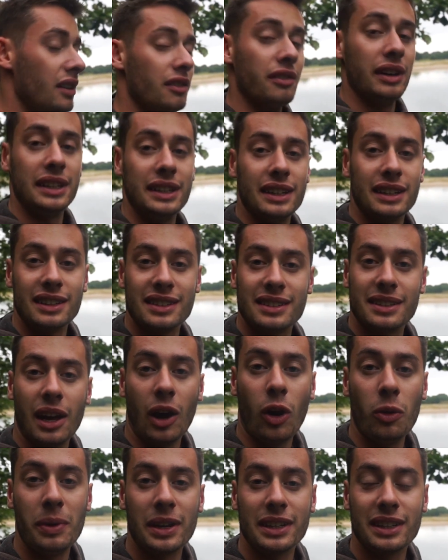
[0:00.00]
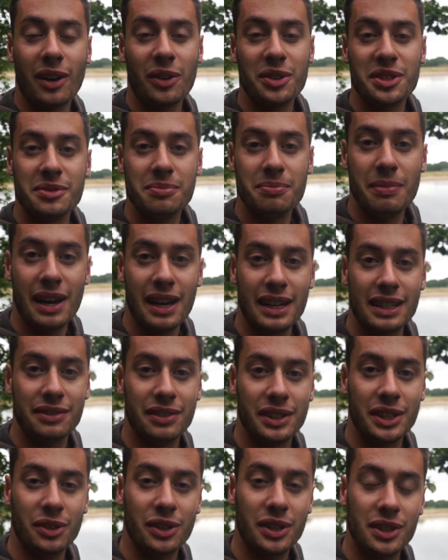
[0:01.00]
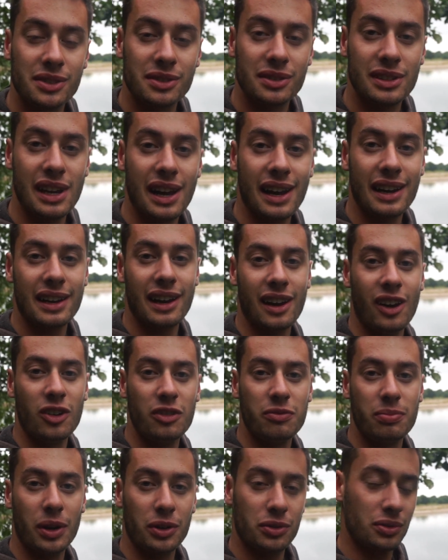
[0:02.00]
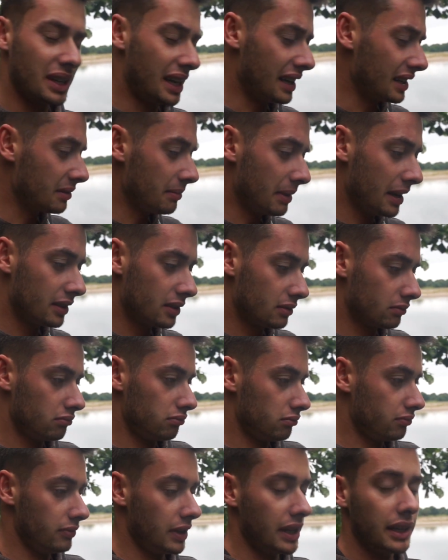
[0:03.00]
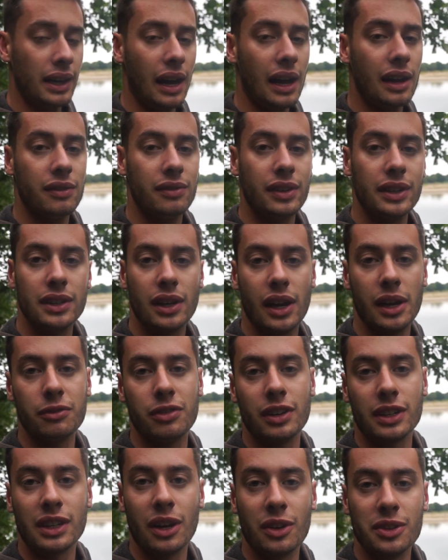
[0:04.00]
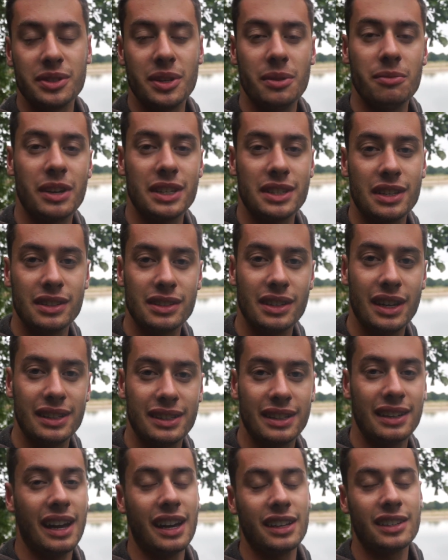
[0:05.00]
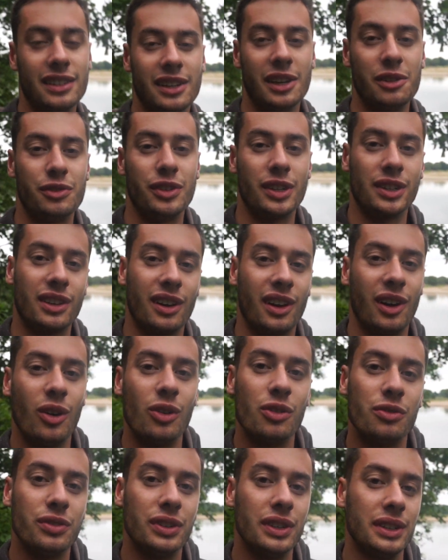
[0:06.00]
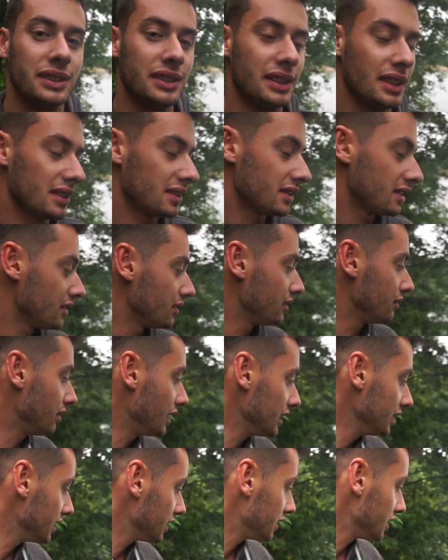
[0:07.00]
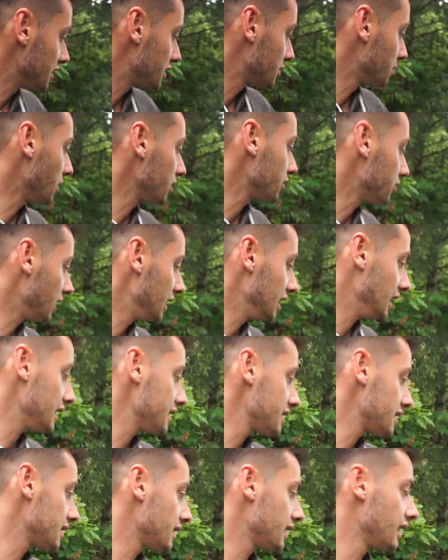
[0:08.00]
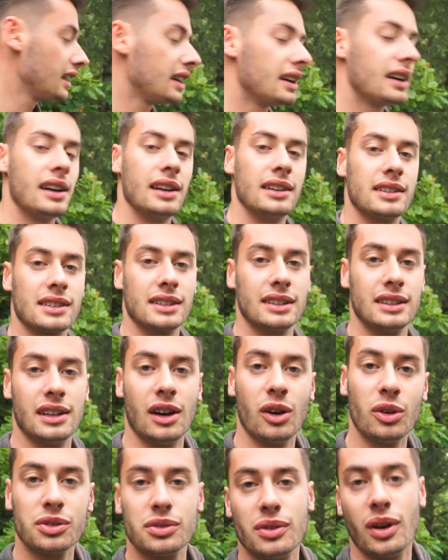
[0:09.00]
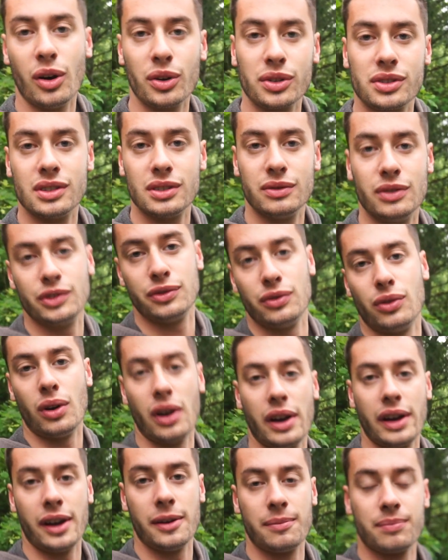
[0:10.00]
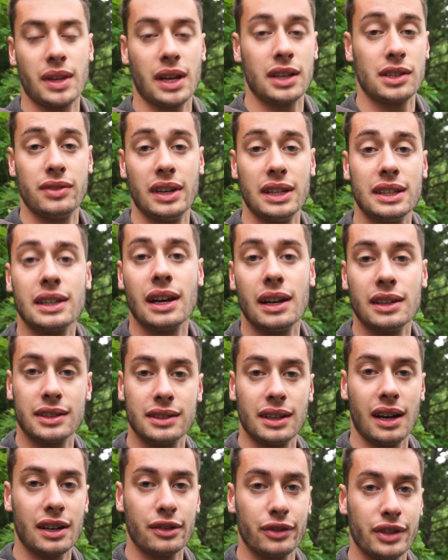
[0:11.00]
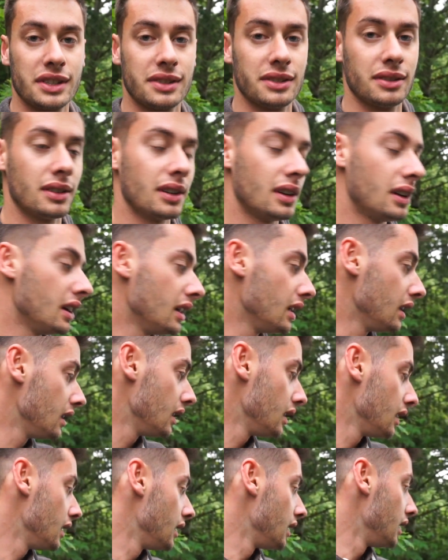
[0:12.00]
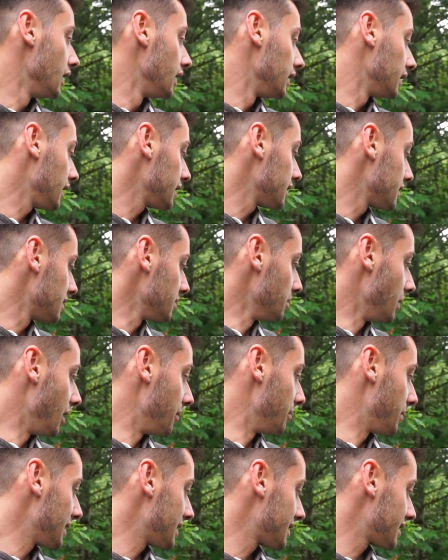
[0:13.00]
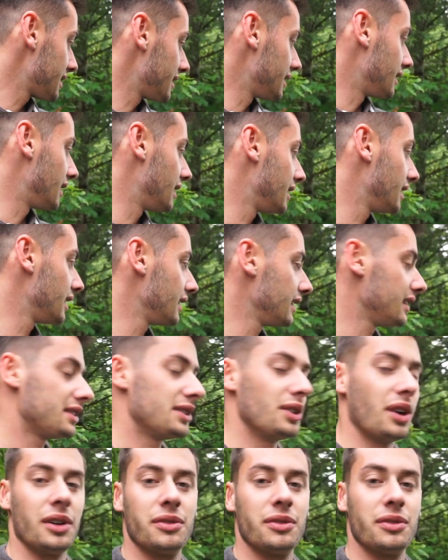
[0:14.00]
Wenn ihr das auch mal draußen macht, wenn ihr euch so ein Lager aufbaut oder allgemein, egal, wenn ihr einfach draußen am Wasser seid, dann achtet einfach darauf, dass, wenn ihr den Spot verlasst, es genauso aussieht wie vorher, als wärt ihr gar nicht da gewesen. Das ist immer am besten. So,